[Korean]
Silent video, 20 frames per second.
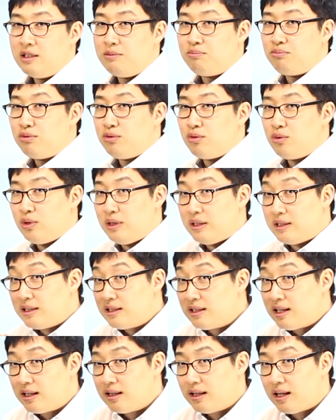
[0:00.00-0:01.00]
분도
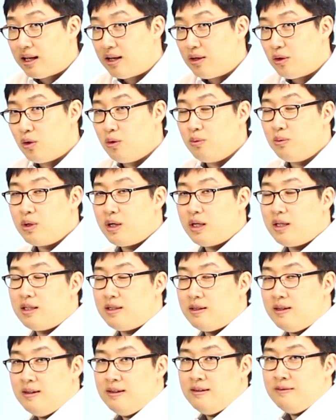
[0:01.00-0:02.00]
있을 텐데
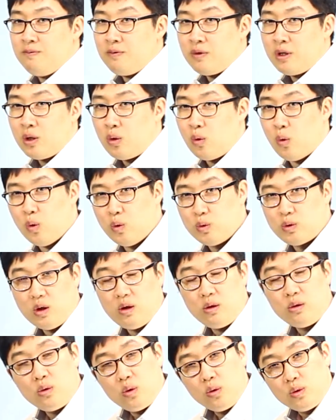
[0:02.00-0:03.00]
요번에는 그
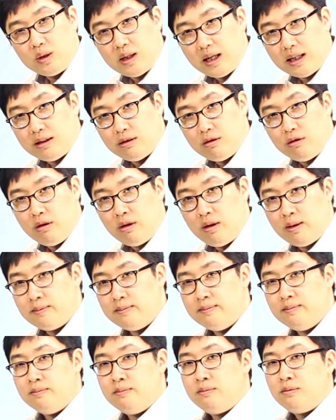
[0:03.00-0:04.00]
정도는 아니고요.
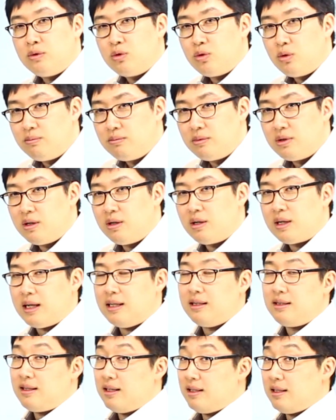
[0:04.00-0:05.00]
좀 더
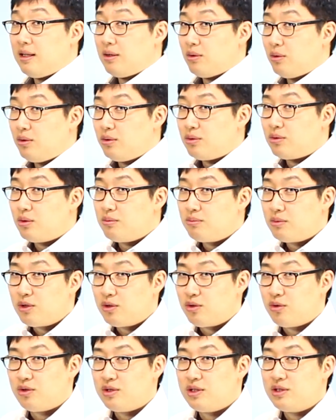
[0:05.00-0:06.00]
간단하고 좀 더
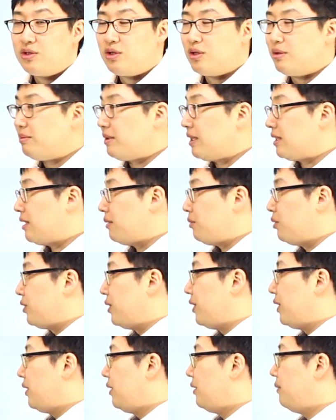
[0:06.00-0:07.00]
규칙적입니다. 자
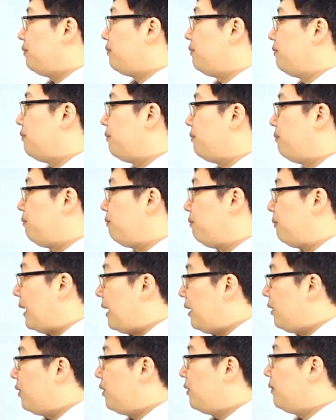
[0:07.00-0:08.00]
보세요. 음,
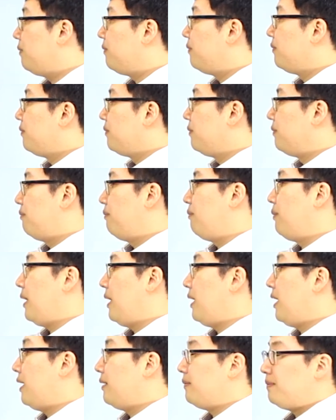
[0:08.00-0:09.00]
벨로
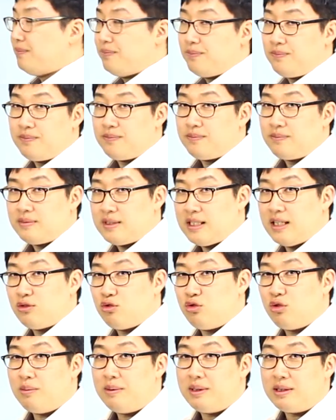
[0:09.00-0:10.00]
벨라
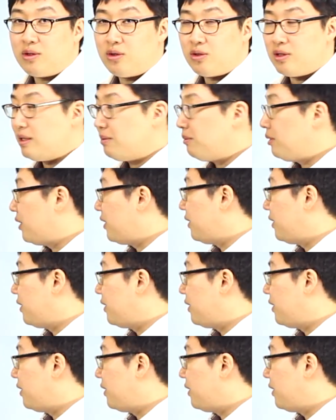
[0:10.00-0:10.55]
자두 개만 더 나면